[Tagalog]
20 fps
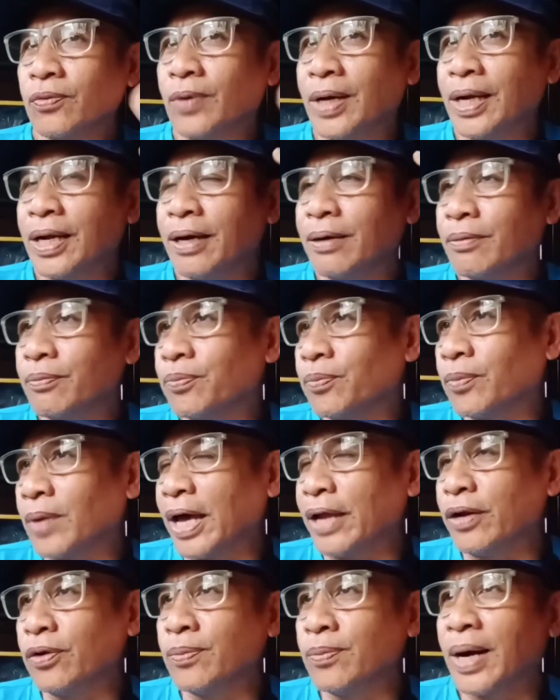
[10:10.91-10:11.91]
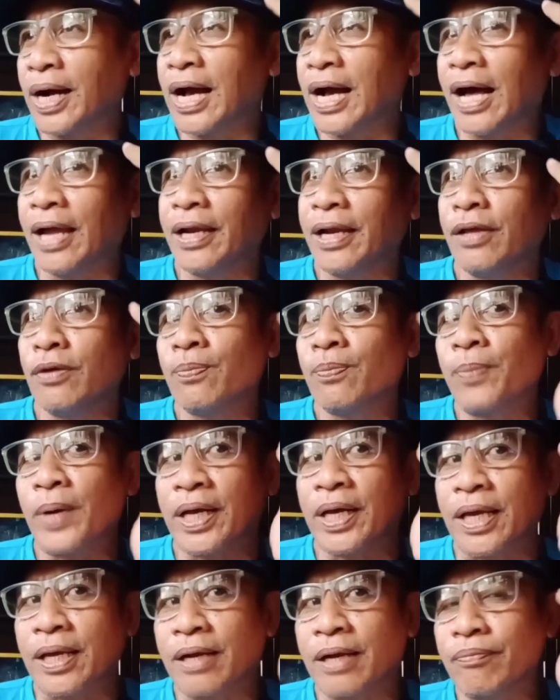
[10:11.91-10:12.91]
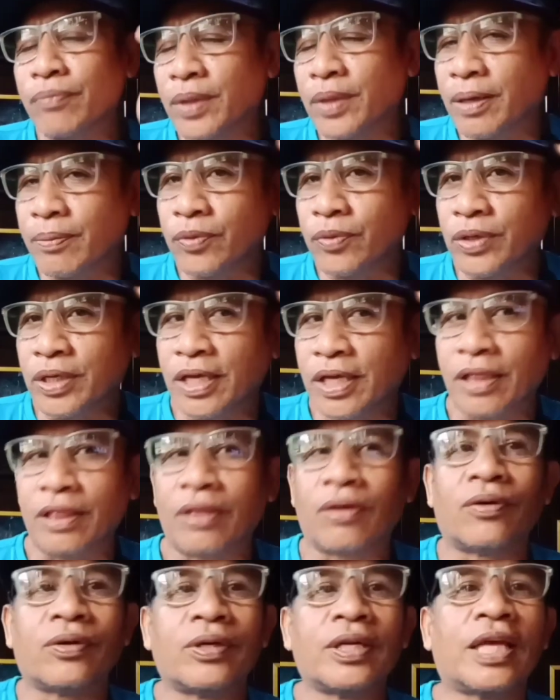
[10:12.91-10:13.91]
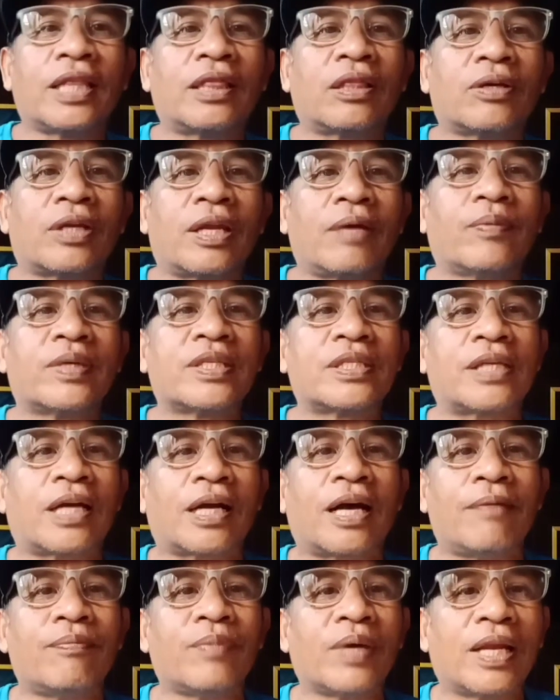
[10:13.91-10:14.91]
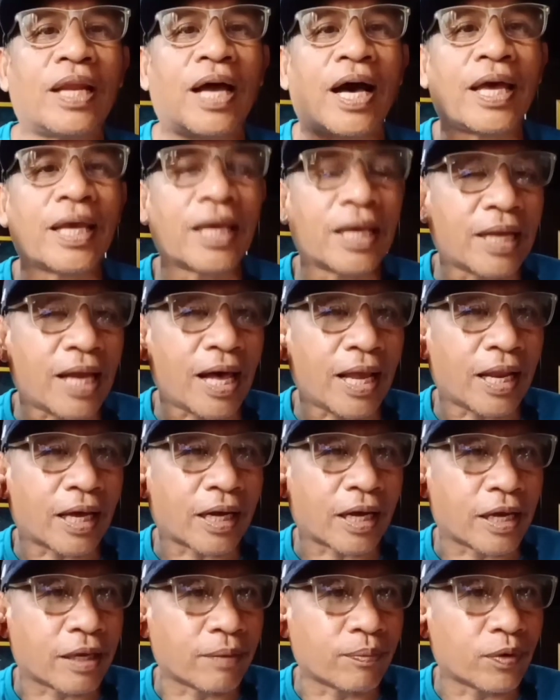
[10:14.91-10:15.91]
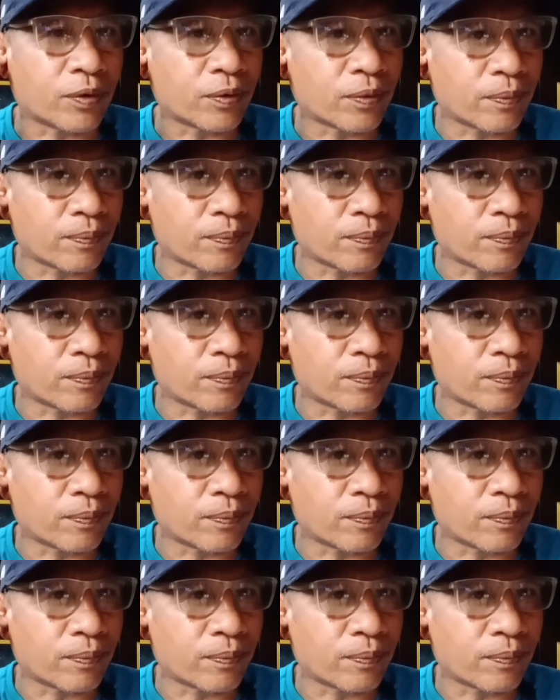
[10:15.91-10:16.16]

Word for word: wala ano magaan na yung pakiramdam mo dito dito naman sa kabila ilalagay mo